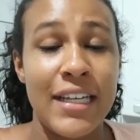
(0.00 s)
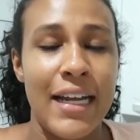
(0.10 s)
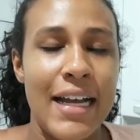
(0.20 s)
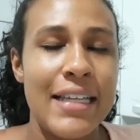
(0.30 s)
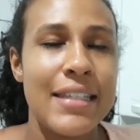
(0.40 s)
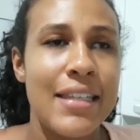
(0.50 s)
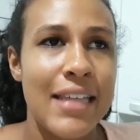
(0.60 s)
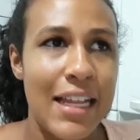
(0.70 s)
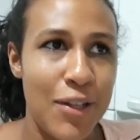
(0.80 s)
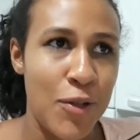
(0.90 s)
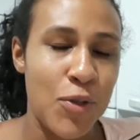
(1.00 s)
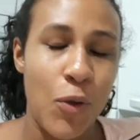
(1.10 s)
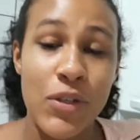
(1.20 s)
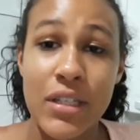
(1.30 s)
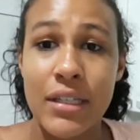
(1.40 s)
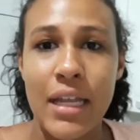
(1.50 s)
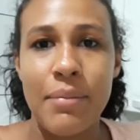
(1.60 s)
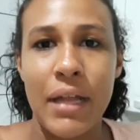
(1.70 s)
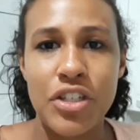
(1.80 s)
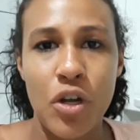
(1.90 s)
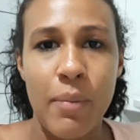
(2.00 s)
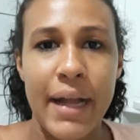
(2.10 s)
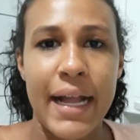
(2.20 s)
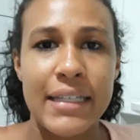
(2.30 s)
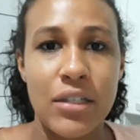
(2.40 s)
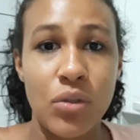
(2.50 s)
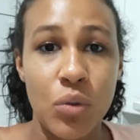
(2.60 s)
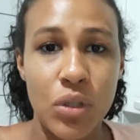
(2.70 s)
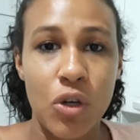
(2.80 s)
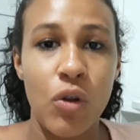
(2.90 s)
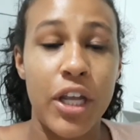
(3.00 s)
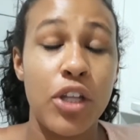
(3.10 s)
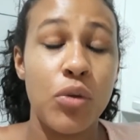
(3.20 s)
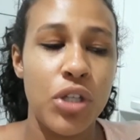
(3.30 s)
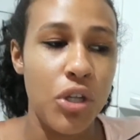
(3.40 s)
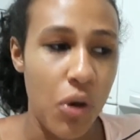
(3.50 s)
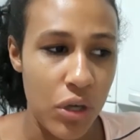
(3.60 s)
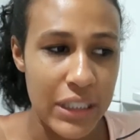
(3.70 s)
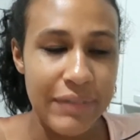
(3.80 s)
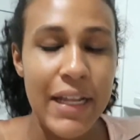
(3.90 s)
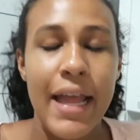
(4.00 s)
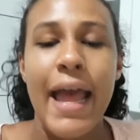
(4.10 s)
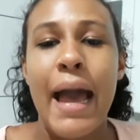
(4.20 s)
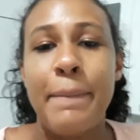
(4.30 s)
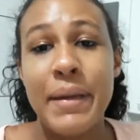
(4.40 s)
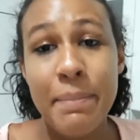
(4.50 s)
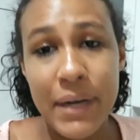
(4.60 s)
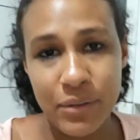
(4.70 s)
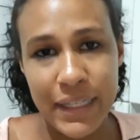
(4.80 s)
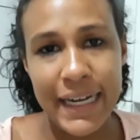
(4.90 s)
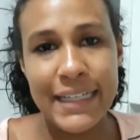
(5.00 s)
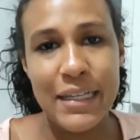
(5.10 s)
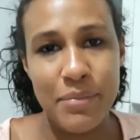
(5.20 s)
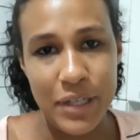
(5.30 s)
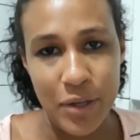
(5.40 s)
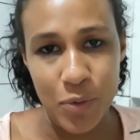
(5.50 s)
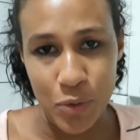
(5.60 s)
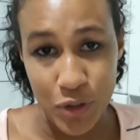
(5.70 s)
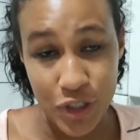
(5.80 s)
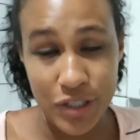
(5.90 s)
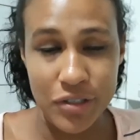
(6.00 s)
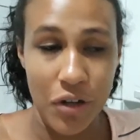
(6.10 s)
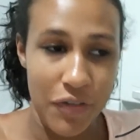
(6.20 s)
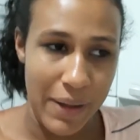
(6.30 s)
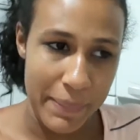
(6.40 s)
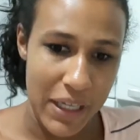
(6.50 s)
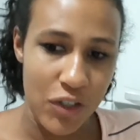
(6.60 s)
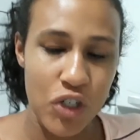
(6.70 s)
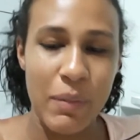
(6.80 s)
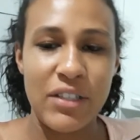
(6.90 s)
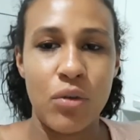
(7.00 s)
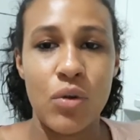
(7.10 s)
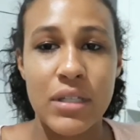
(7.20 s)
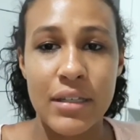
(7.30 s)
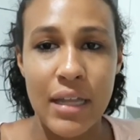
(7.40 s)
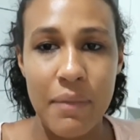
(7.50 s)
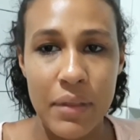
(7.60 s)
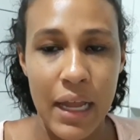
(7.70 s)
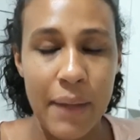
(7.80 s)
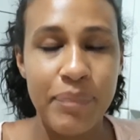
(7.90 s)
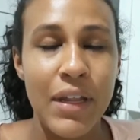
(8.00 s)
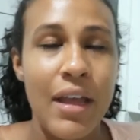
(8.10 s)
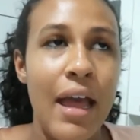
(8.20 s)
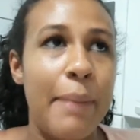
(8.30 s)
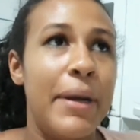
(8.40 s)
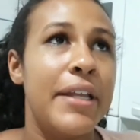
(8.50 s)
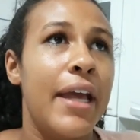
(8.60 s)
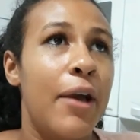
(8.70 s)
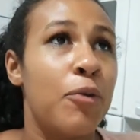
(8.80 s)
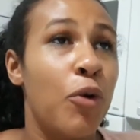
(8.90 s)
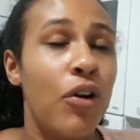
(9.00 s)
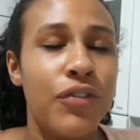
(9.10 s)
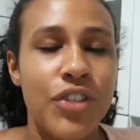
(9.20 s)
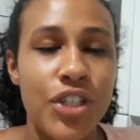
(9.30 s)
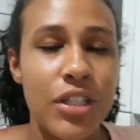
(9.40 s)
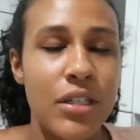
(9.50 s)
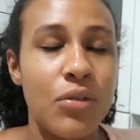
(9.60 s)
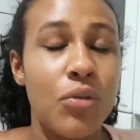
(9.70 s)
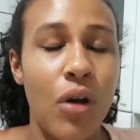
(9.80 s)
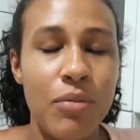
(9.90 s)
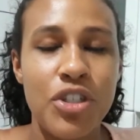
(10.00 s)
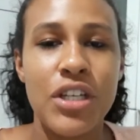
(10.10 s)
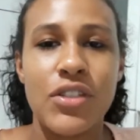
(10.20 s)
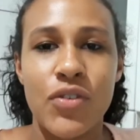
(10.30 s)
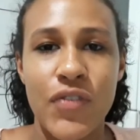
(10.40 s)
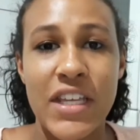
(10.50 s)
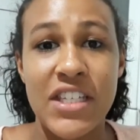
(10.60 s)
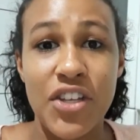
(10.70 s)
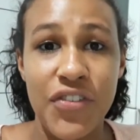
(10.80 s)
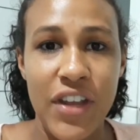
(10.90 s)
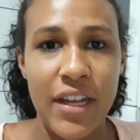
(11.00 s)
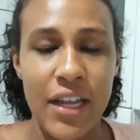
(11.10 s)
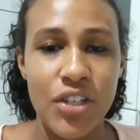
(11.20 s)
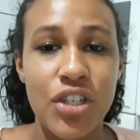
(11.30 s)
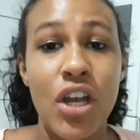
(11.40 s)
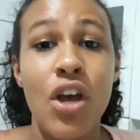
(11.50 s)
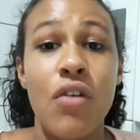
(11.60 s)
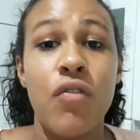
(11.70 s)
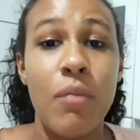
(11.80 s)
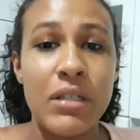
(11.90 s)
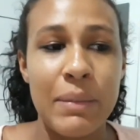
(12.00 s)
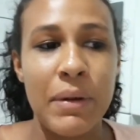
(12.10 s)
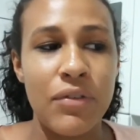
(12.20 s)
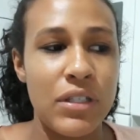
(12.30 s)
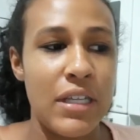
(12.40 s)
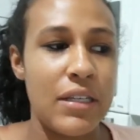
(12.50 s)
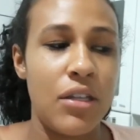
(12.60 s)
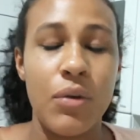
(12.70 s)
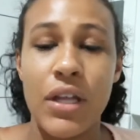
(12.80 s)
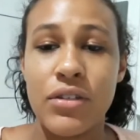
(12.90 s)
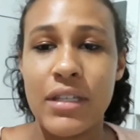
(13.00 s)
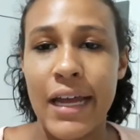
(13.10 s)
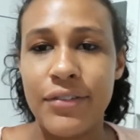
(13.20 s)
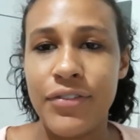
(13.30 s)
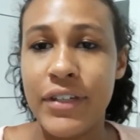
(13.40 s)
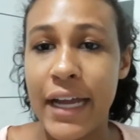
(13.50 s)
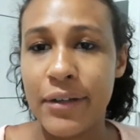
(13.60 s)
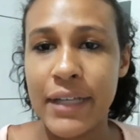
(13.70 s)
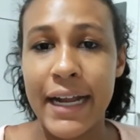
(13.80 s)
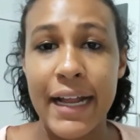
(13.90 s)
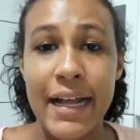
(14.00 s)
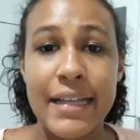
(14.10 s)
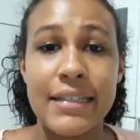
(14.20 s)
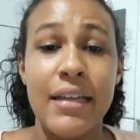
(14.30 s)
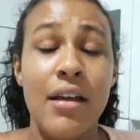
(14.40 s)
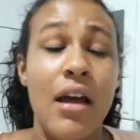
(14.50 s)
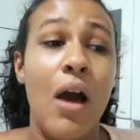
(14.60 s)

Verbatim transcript: Graças a Deus eu consegui terminar de arrumar a casa toda. Coloquei tudo em ordem. Abri mão da academia hoje, novamente. Mas eu consegui terminar. Amanhã é um novo dia. No nome de Jesus vai ser diferente. Vou mostrar pra vocês aqui o resultado final da casa.